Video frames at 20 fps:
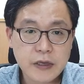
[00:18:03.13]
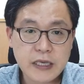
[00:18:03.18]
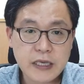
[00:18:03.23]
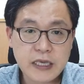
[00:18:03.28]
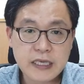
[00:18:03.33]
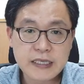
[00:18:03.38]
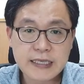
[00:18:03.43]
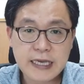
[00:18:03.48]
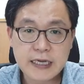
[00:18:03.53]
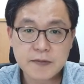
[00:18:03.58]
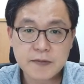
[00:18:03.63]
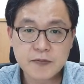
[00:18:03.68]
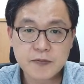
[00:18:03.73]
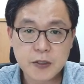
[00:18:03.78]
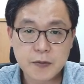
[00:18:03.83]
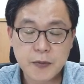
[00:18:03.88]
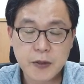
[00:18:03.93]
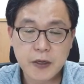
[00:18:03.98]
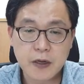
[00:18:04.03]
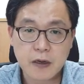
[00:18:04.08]
이 작업
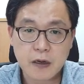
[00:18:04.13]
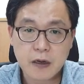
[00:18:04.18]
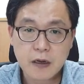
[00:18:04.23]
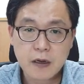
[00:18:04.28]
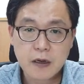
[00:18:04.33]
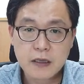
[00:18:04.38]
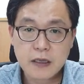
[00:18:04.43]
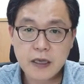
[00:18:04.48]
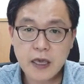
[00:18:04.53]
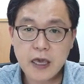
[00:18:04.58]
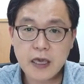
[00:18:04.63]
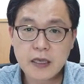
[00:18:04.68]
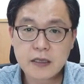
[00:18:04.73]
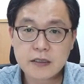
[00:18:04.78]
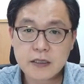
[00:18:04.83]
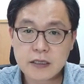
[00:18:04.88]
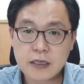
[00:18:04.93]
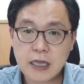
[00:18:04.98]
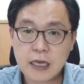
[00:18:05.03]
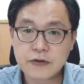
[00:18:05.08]
증명, 이게
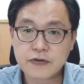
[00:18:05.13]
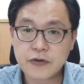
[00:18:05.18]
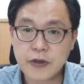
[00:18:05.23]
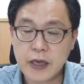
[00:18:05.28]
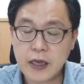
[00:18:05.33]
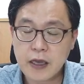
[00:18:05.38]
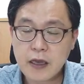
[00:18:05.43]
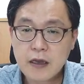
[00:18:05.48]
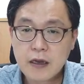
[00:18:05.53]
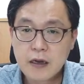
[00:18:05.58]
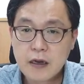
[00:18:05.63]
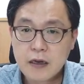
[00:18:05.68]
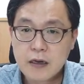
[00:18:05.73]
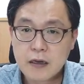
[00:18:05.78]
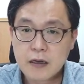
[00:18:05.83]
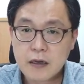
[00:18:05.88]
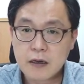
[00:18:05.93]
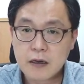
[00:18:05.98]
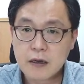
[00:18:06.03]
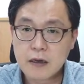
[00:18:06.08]
이제 나중에
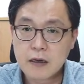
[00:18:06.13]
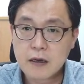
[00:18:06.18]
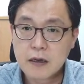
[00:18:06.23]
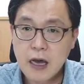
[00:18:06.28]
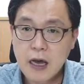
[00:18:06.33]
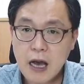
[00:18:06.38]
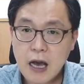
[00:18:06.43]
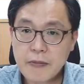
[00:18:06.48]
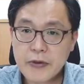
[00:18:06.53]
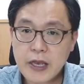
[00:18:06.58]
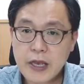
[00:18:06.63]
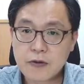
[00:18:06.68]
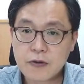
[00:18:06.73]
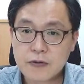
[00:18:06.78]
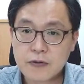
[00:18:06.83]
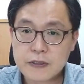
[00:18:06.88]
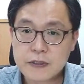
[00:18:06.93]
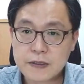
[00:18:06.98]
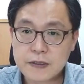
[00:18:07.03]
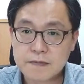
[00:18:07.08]
어, 합의
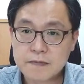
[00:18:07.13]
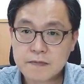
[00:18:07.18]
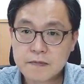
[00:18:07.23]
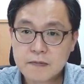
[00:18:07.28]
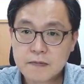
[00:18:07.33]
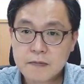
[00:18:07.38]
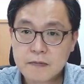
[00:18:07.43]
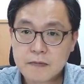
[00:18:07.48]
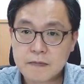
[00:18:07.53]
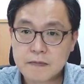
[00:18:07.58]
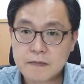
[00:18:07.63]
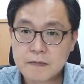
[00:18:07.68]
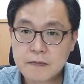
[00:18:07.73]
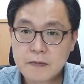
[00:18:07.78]
알고리즘, 음,